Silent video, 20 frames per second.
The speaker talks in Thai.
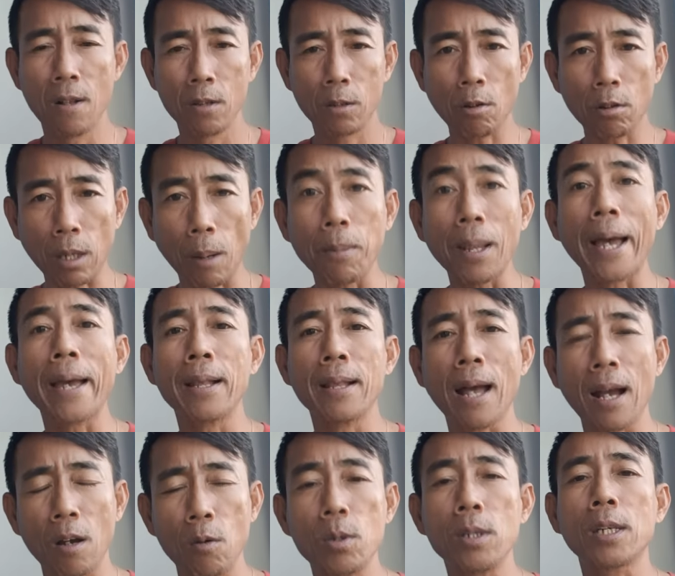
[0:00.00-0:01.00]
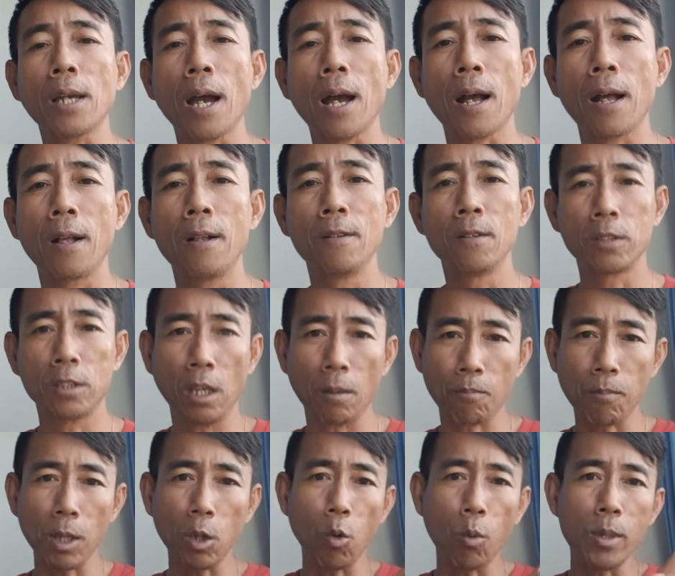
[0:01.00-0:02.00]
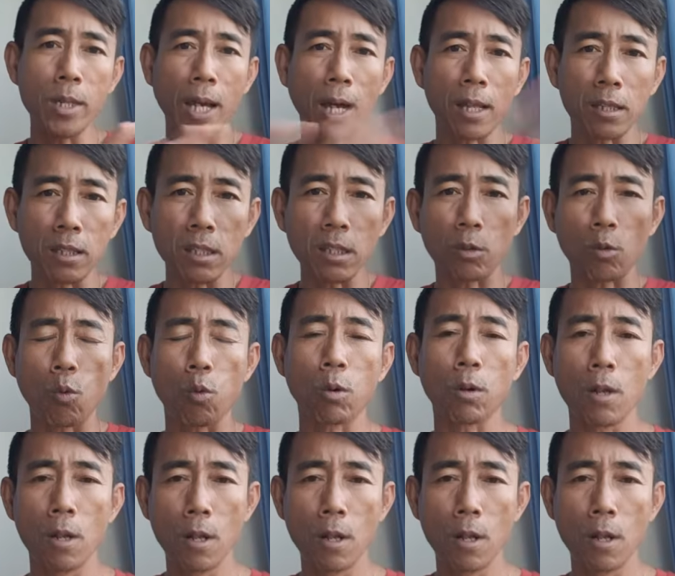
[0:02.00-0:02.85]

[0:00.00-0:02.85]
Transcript: ต้องทำลายรังวิชาจิตมโนวิญญาณนี้จะถูก